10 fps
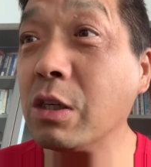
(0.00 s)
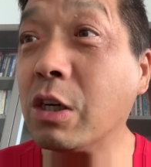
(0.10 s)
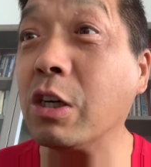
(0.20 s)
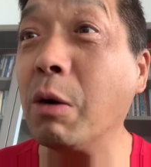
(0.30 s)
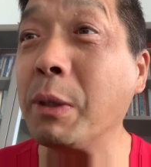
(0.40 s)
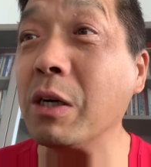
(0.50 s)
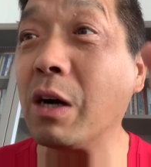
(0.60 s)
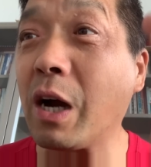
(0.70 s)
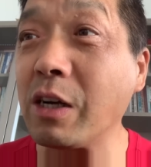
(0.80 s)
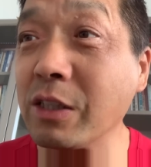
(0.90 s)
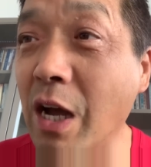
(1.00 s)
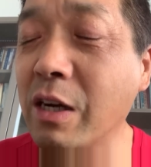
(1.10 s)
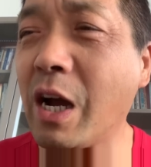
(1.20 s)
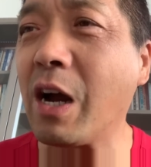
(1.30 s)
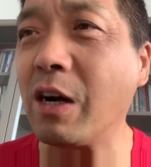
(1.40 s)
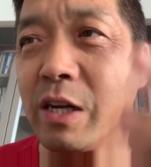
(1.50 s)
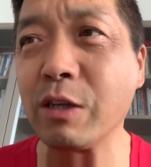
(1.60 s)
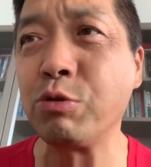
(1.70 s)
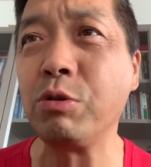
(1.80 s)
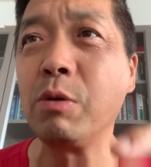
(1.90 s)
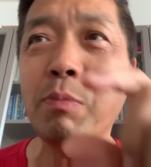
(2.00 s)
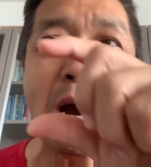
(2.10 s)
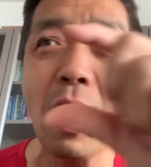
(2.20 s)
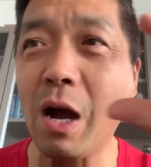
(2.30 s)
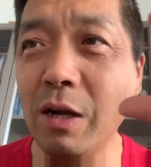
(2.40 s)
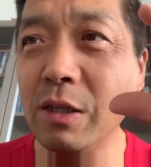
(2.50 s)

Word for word: 和平还是南开还是哪个区？啪，